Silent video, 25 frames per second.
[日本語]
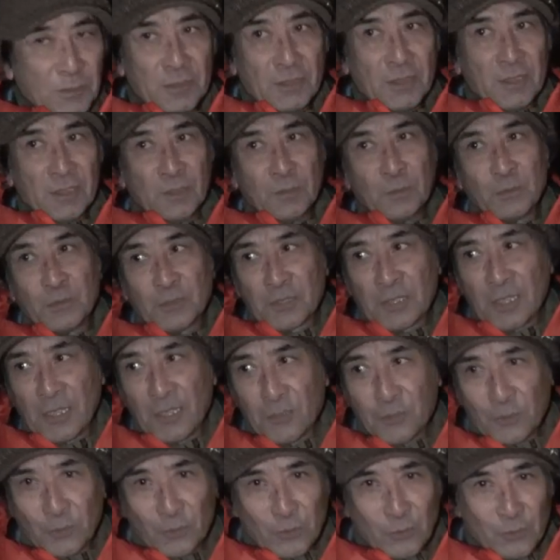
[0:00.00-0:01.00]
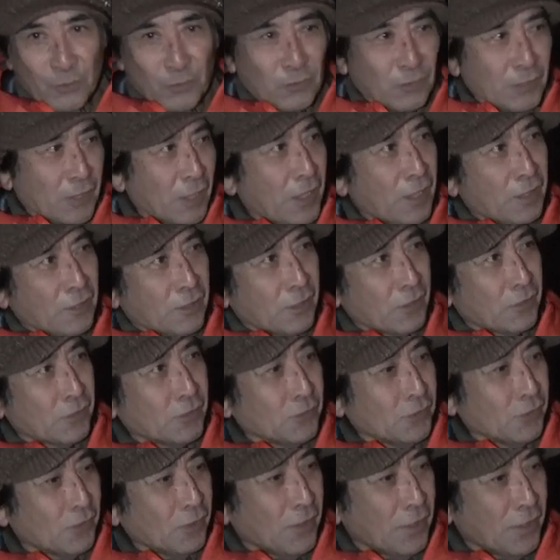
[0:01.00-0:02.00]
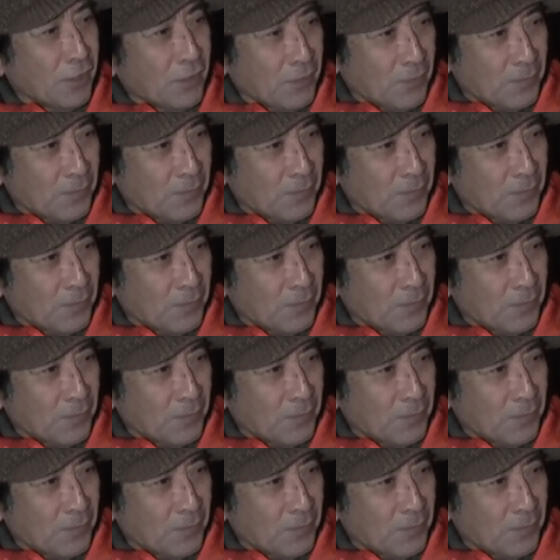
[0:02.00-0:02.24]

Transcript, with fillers: 際でもね結構ゴンゴン流れたんですよね